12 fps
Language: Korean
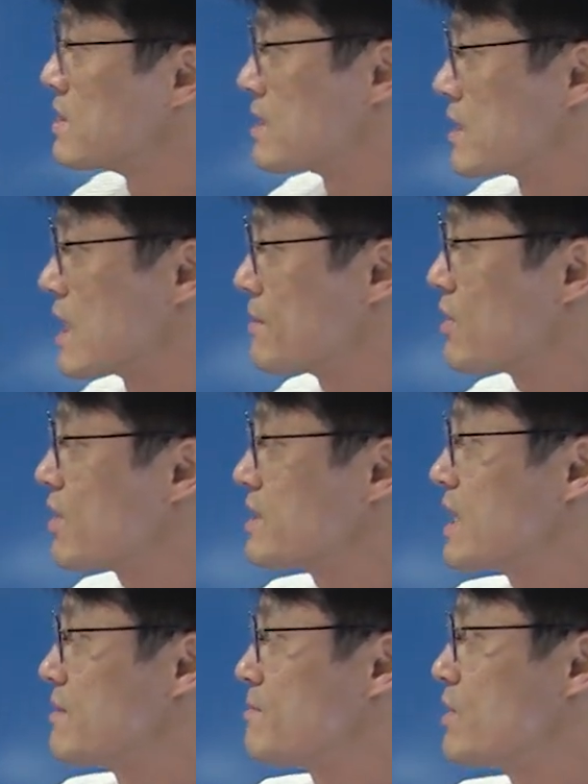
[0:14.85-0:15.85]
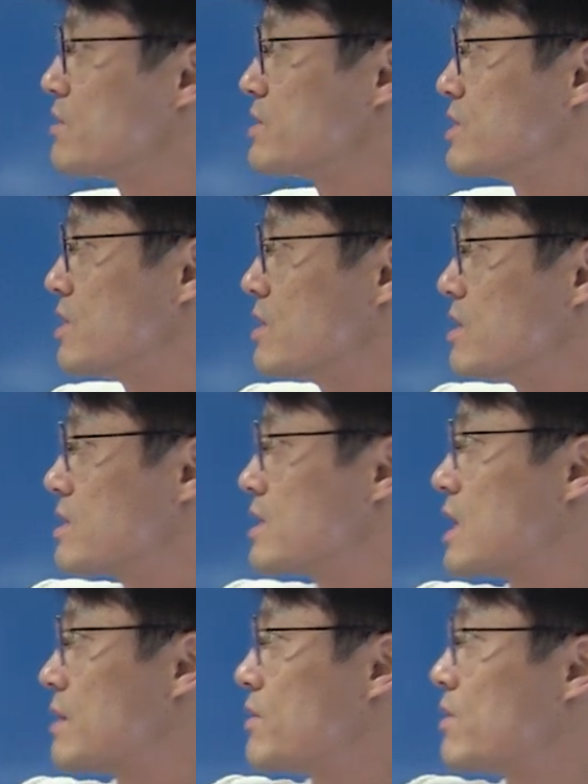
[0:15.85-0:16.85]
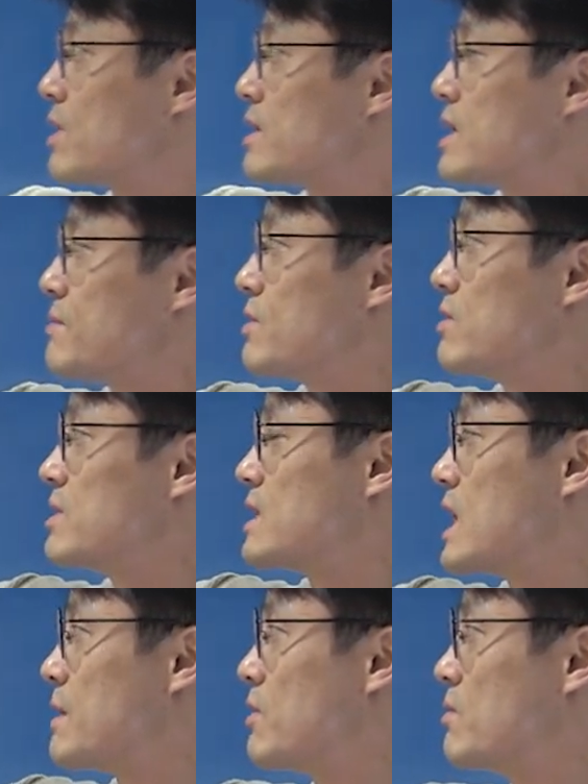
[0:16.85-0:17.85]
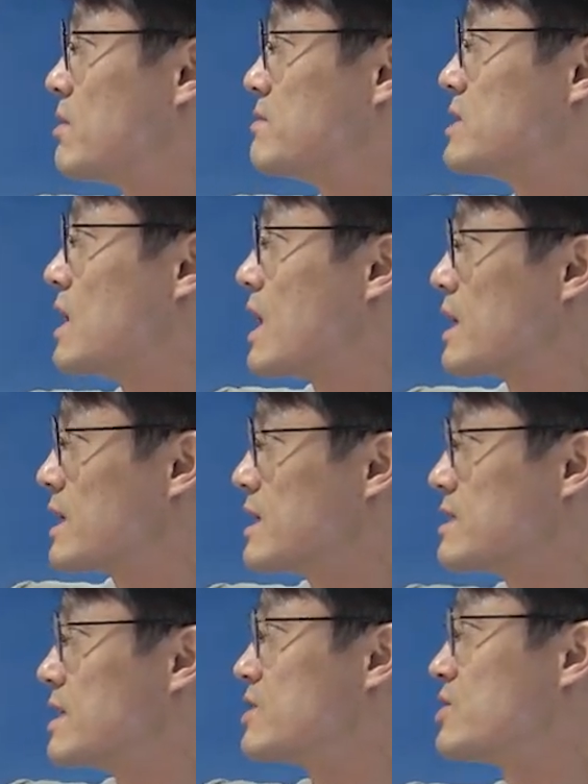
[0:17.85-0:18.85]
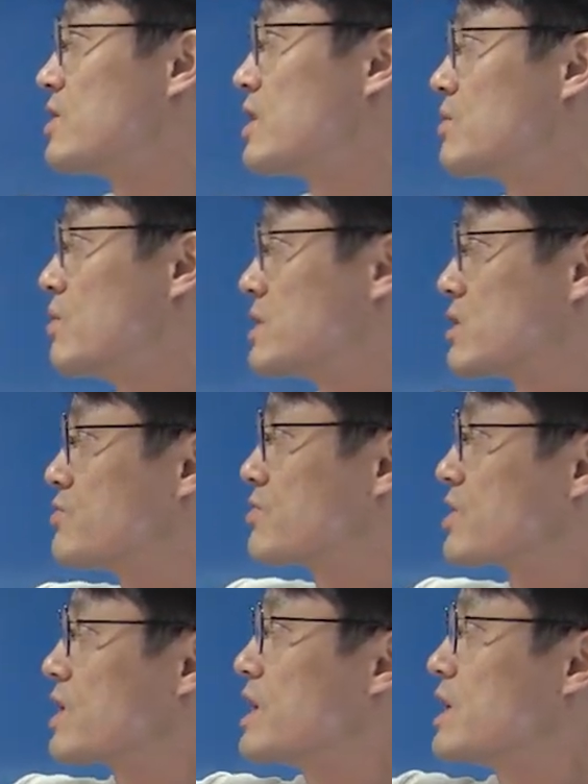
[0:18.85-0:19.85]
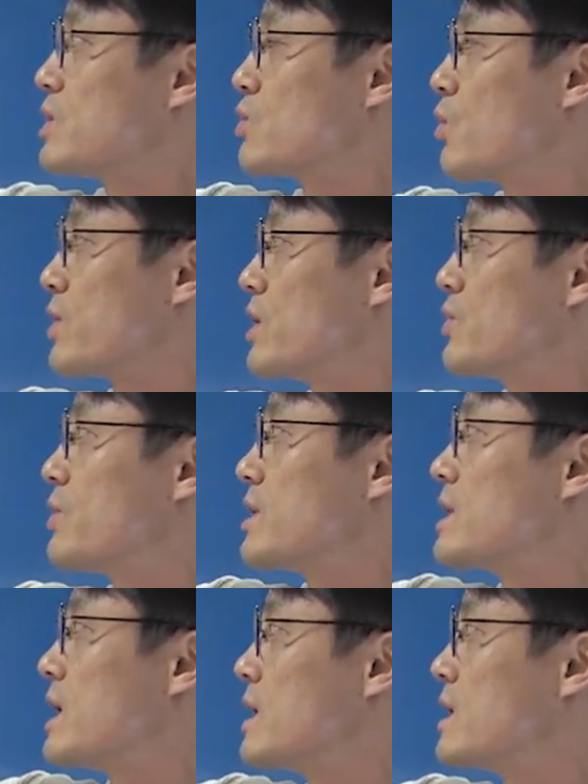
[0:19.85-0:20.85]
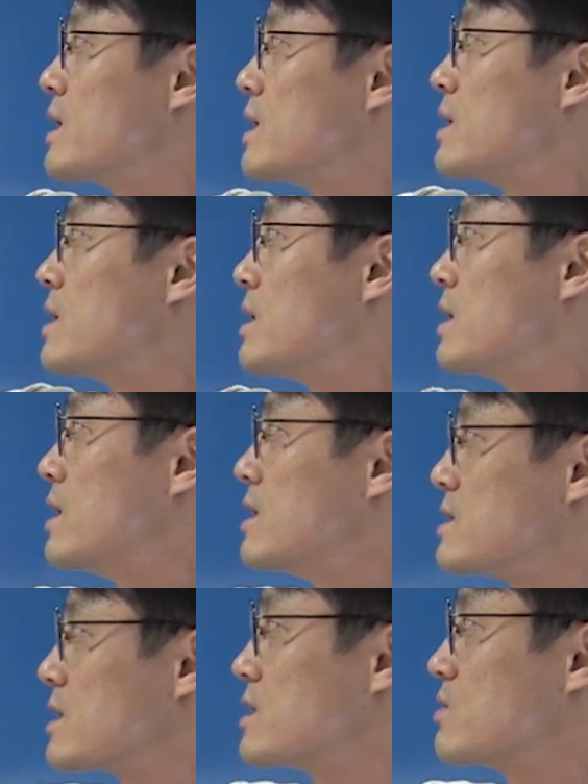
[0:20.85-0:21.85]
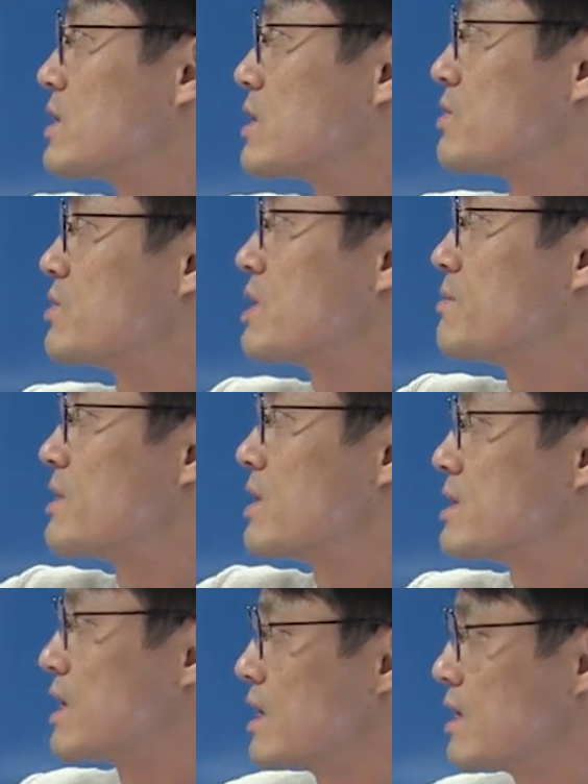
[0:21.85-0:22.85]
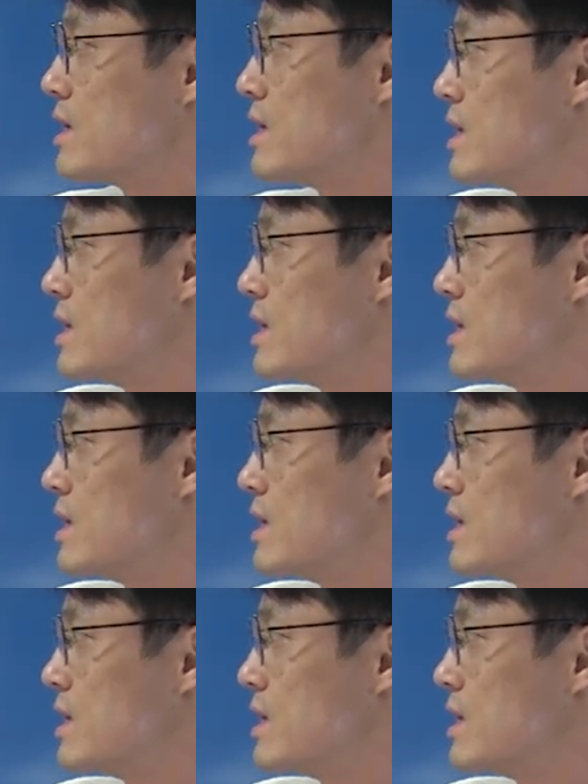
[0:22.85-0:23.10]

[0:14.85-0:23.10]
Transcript: 자, 대법관의 임명은요. 대법관의 임명은 대법원장이 제청하고 자, 국회 의 동의를 요한다. 자, 그리고 대통령이 임명한다.